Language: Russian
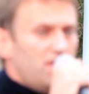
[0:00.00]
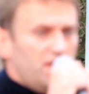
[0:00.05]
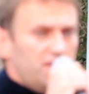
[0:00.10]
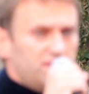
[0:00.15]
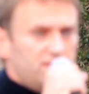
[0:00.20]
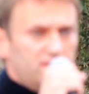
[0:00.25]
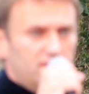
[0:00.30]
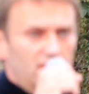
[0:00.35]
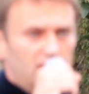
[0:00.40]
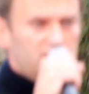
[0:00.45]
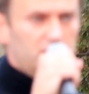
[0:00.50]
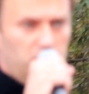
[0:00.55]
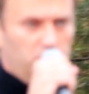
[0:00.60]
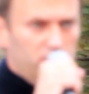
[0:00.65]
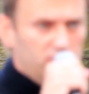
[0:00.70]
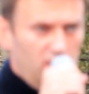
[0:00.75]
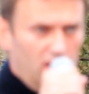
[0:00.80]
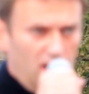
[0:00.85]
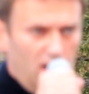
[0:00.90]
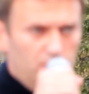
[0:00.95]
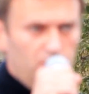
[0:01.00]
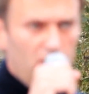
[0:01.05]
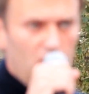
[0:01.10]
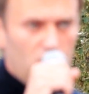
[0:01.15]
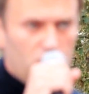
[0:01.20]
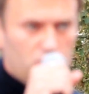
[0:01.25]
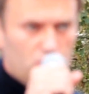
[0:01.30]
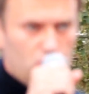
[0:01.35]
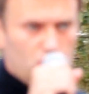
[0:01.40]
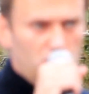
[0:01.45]
есть эти полтора
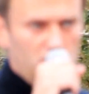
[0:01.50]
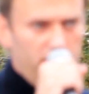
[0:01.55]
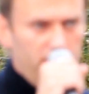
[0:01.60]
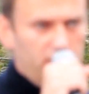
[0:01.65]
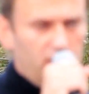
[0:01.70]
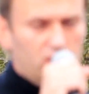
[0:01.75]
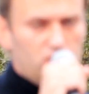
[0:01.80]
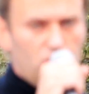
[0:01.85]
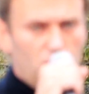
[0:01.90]
миллиона человек,